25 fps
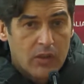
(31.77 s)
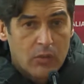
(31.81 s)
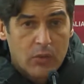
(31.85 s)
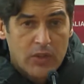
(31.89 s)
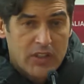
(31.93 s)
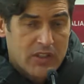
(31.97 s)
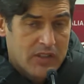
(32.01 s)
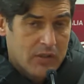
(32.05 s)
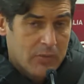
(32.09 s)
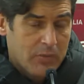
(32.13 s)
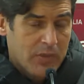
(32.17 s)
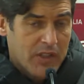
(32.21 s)

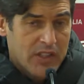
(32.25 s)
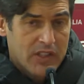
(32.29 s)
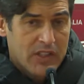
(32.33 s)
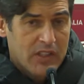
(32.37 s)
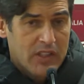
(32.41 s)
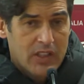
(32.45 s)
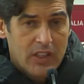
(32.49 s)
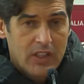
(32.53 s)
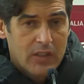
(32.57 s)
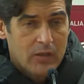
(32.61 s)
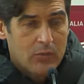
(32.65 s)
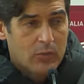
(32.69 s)
questa
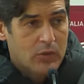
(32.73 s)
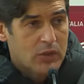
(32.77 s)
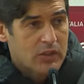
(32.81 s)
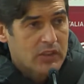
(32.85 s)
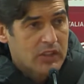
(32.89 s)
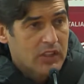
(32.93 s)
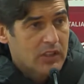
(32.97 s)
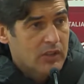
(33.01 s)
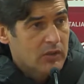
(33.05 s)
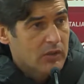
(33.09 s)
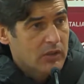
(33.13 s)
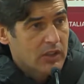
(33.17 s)
partita ha
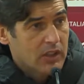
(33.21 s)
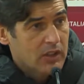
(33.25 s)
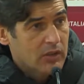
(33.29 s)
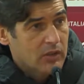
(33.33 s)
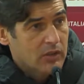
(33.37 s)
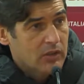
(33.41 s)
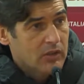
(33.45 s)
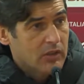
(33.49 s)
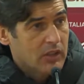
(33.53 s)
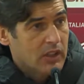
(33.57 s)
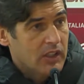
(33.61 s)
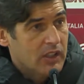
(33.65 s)
dimostrato che
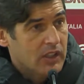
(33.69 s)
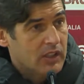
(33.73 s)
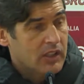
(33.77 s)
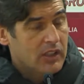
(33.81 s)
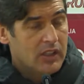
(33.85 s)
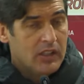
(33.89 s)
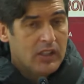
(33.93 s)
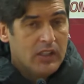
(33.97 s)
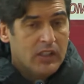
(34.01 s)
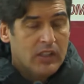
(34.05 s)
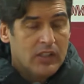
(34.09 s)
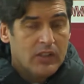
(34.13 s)
non è,
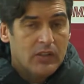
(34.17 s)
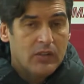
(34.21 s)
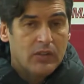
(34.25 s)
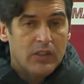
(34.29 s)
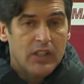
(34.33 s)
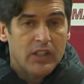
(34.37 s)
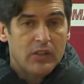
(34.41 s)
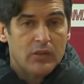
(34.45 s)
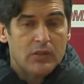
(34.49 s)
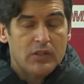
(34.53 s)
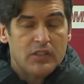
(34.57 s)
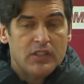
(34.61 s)
non
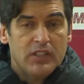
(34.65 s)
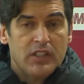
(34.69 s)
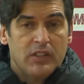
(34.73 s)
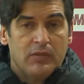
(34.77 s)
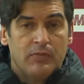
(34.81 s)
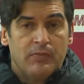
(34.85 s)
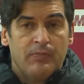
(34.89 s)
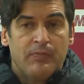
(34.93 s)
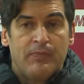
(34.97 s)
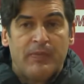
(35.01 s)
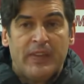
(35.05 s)
è così.